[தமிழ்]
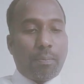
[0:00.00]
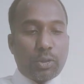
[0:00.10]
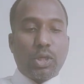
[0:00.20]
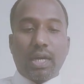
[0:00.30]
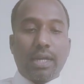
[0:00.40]

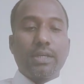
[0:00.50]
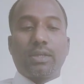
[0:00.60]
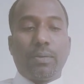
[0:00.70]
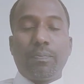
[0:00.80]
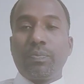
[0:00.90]

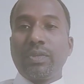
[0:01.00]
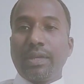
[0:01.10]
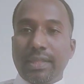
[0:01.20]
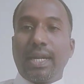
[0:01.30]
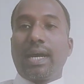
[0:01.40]
பொதுநலனுக்கும்
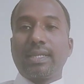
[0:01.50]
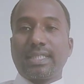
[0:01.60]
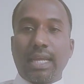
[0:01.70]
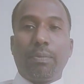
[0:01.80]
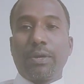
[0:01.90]
எதிராக
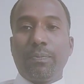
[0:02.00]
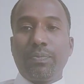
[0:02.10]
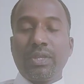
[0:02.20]
செயல்படும்